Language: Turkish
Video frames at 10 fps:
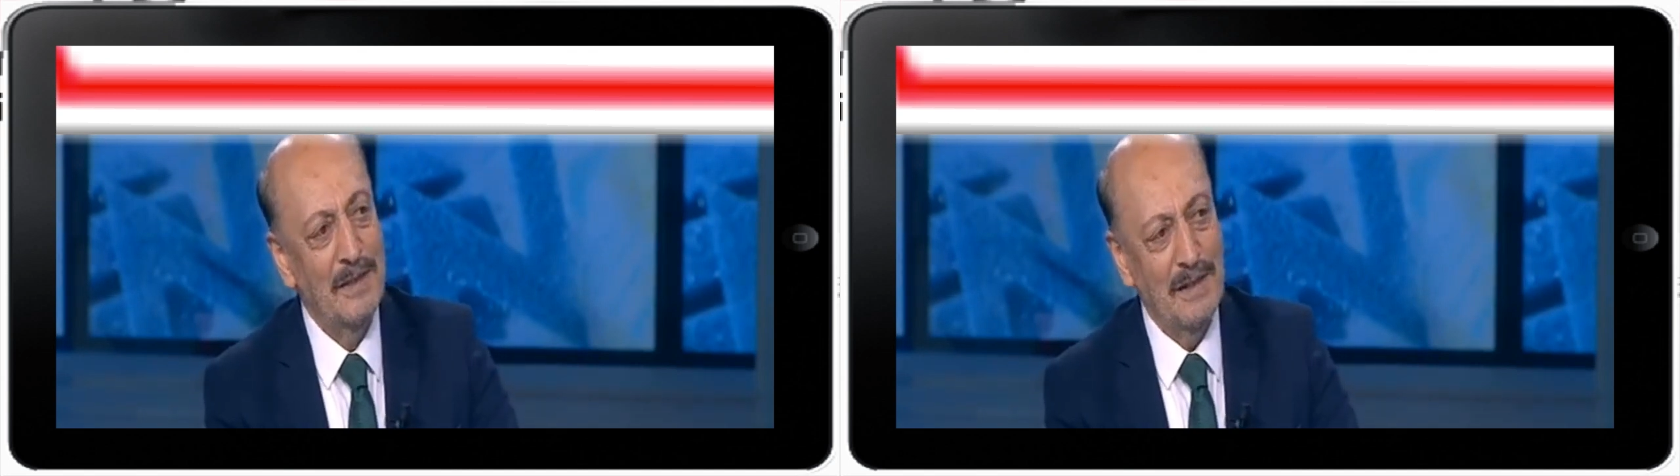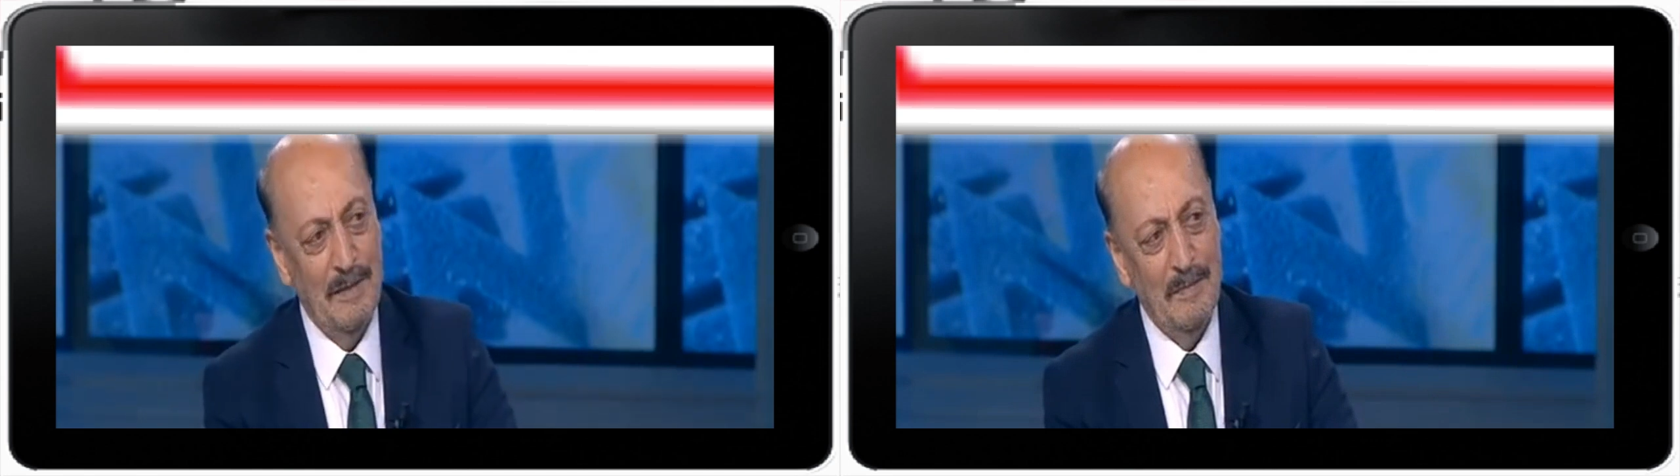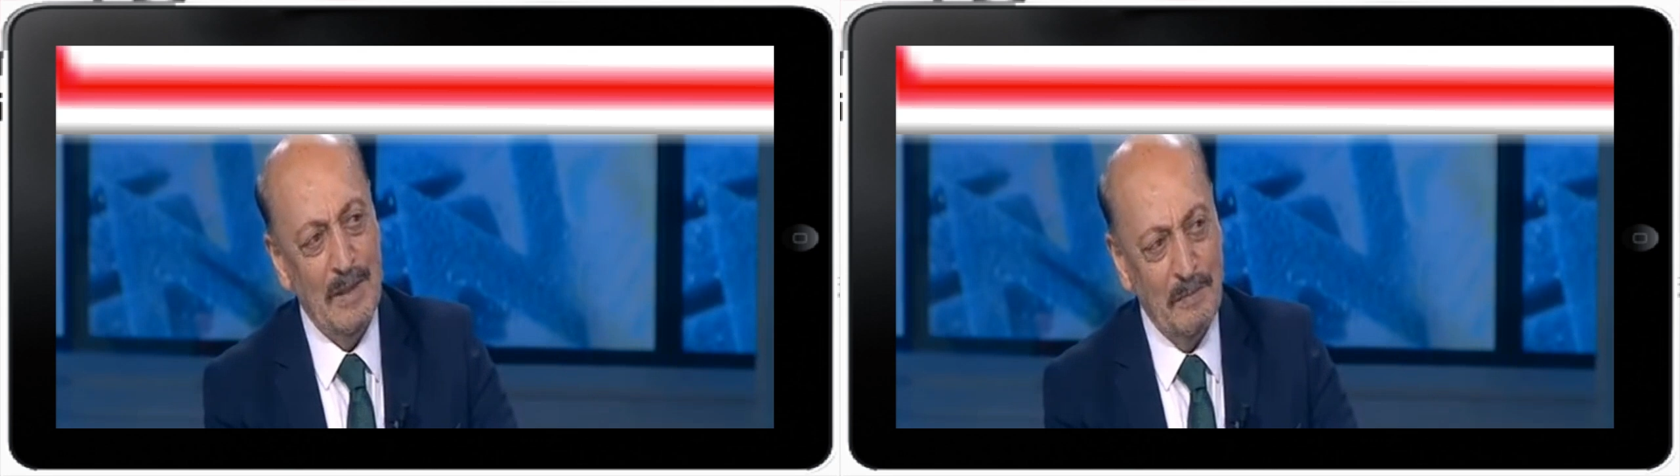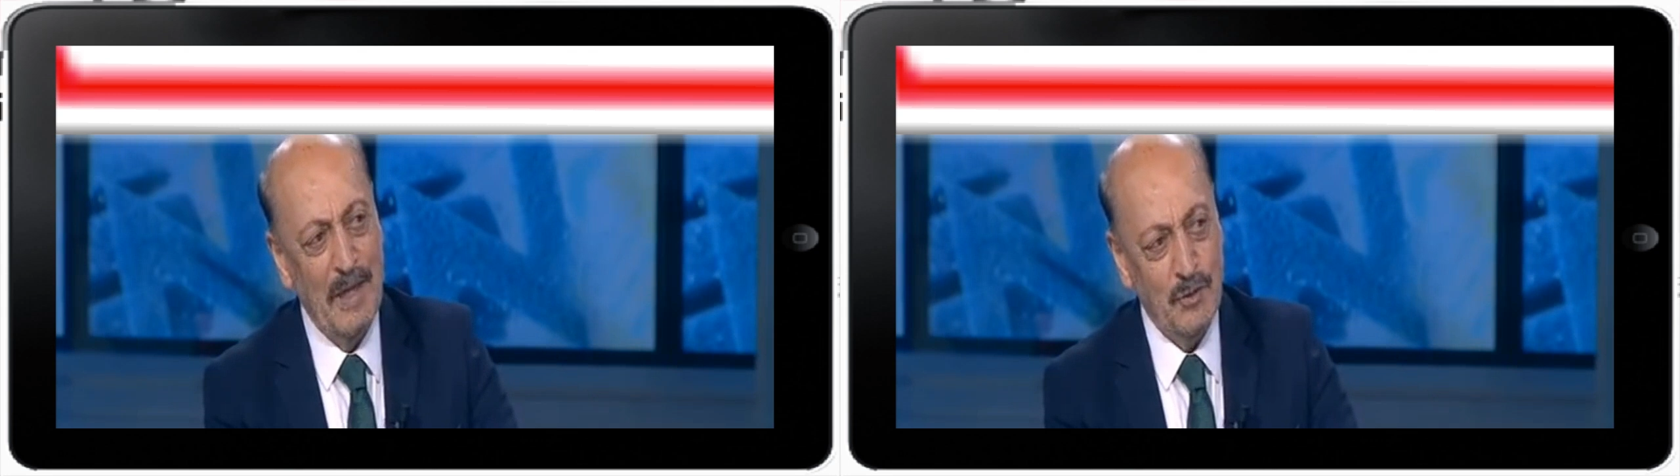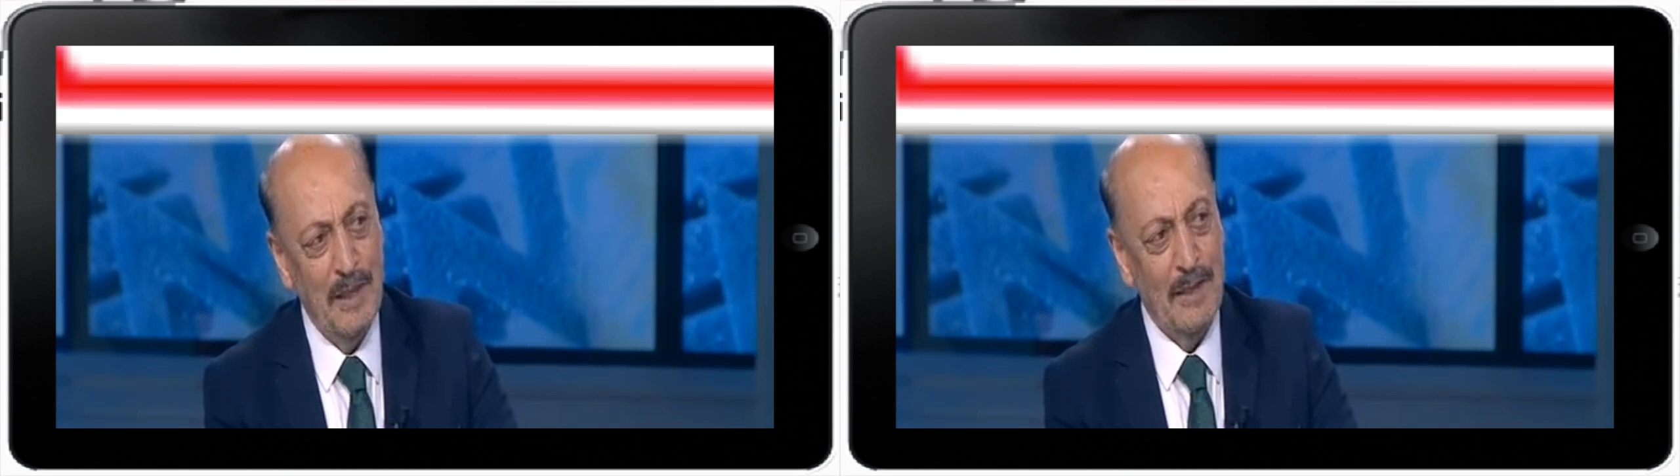e, bir
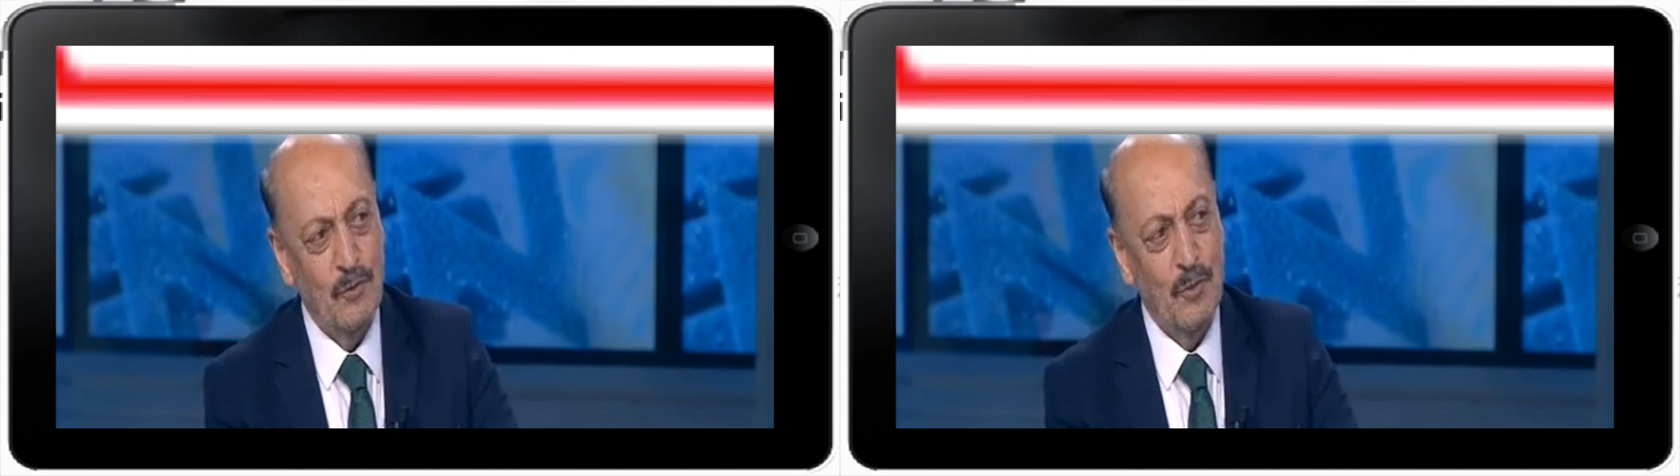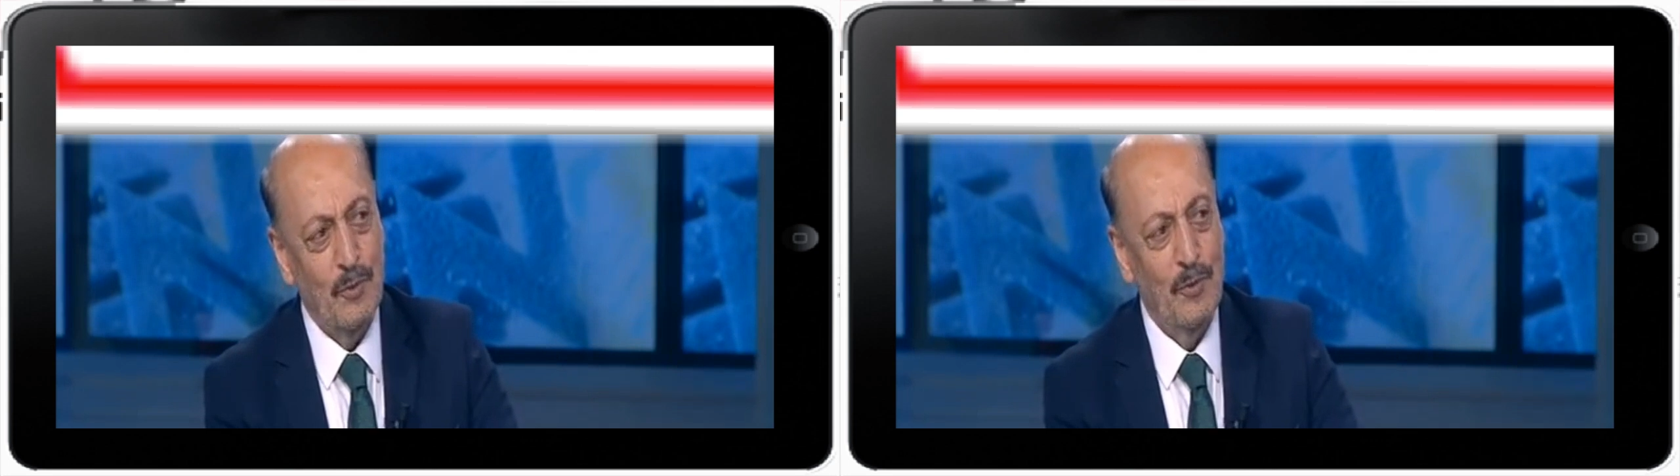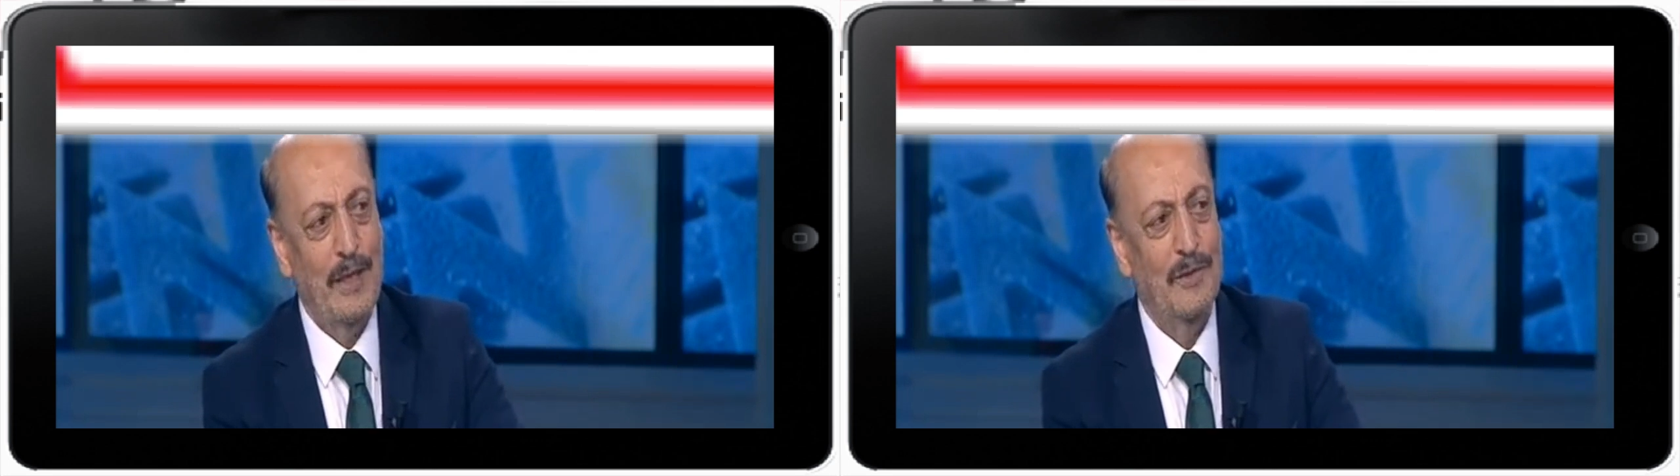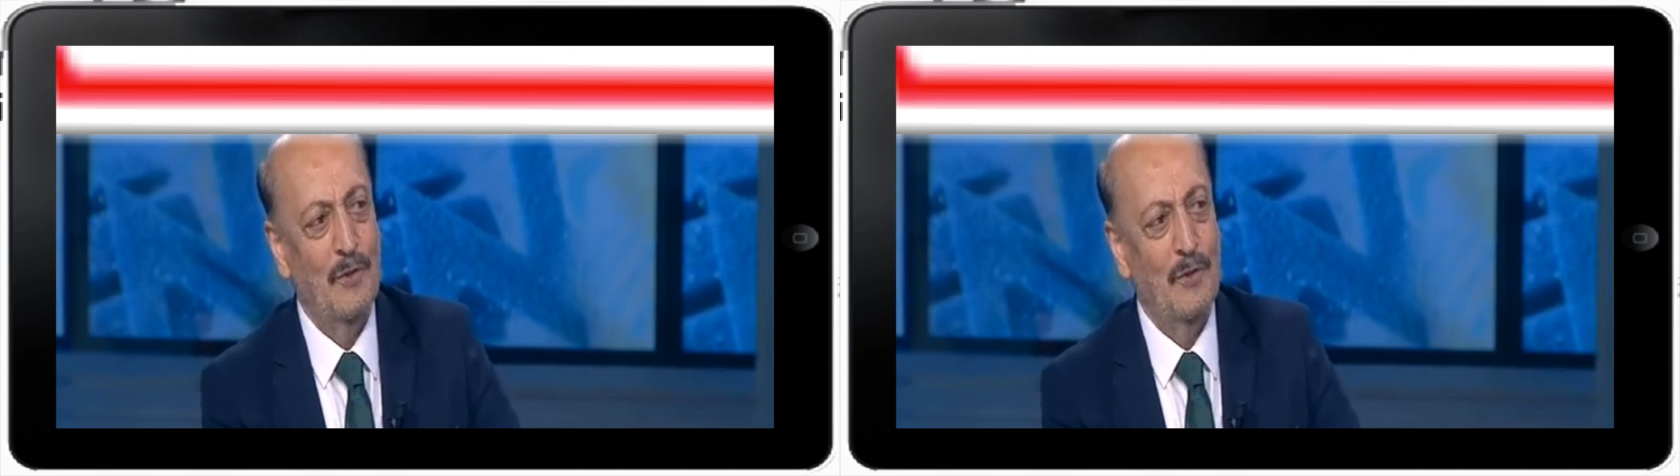personel grubu var.